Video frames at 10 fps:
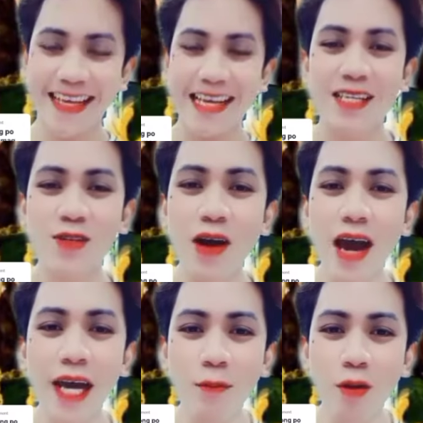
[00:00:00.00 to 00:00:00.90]
So,
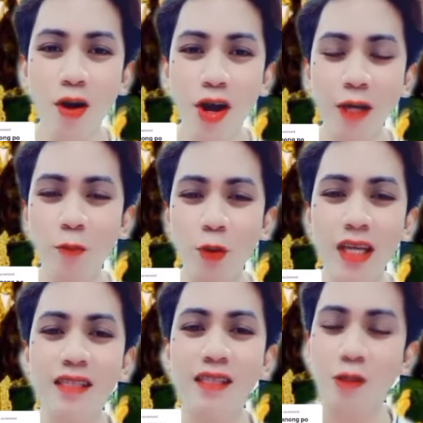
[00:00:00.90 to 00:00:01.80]
hi Mark,
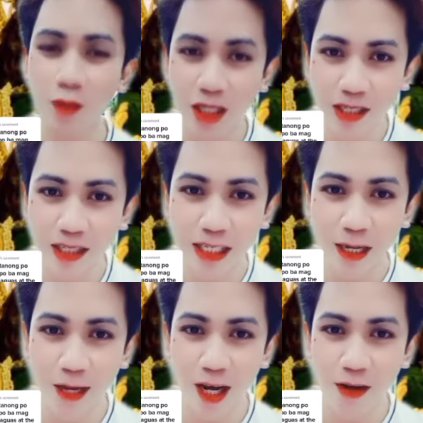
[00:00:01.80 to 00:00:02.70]
praise to be Jesus and
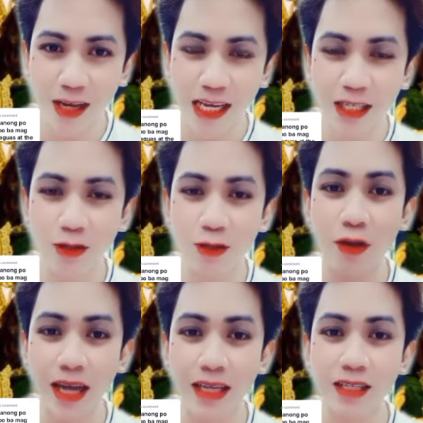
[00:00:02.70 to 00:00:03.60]
Mary. So, to
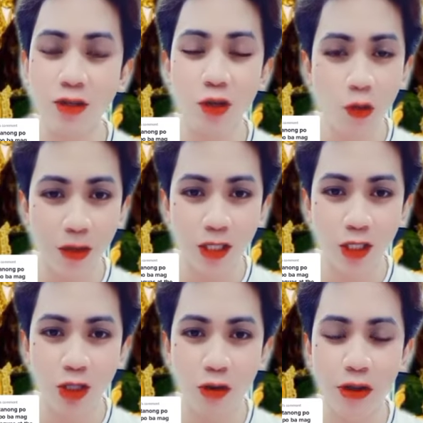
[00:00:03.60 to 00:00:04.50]
answer your
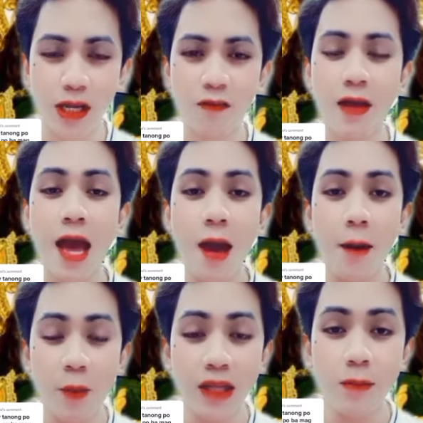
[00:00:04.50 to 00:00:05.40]
question, if
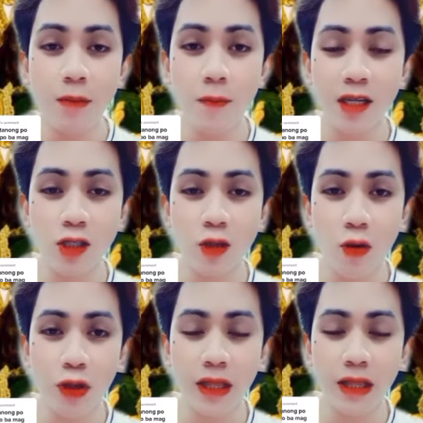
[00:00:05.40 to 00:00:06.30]
pwede bang
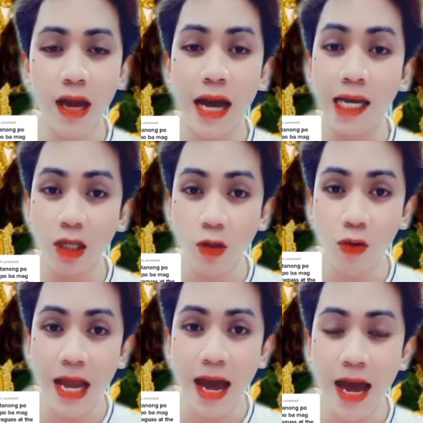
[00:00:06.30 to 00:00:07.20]
magsuot ng
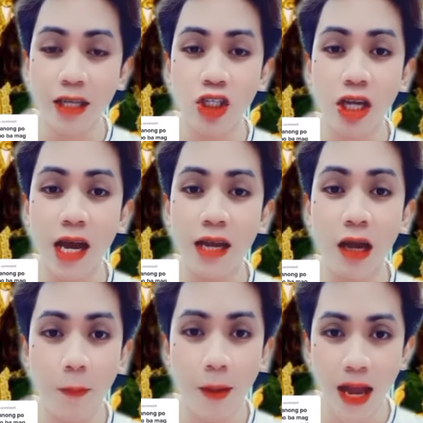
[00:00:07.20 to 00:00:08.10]
areola at saka
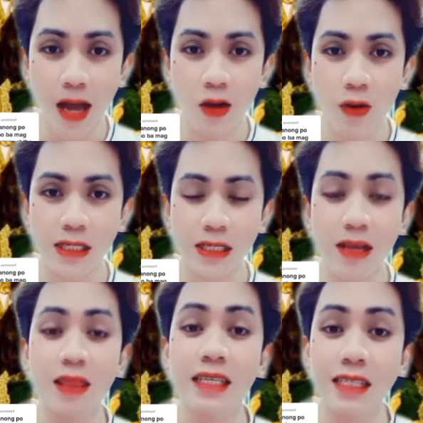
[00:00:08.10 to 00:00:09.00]
ng paraguas
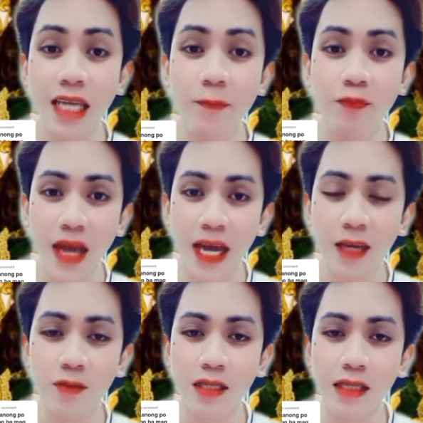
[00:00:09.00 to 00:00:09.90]
at the same
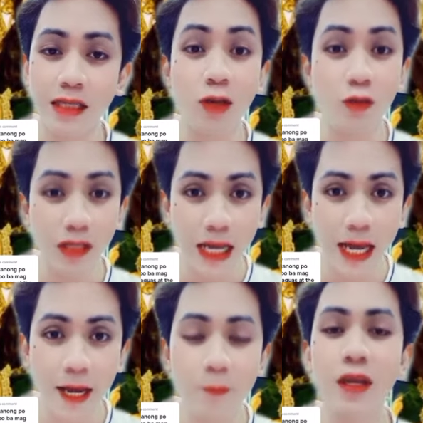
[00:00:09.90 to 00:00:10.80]
time si San
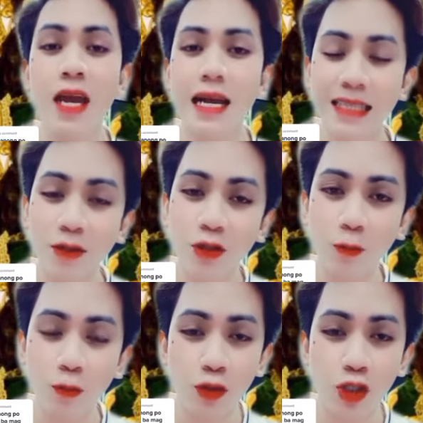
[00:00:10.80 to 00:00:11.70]
Jose, ang sagot
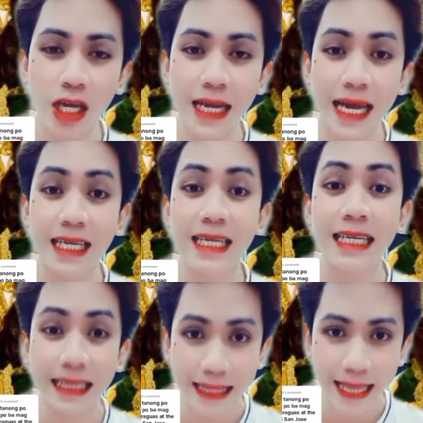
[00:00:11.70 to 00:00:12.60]
po dyan ay
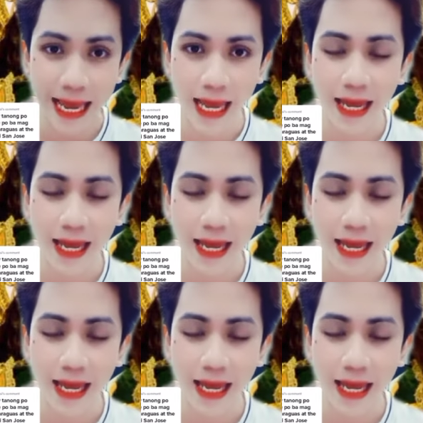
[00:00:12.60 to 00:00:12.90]
hindi.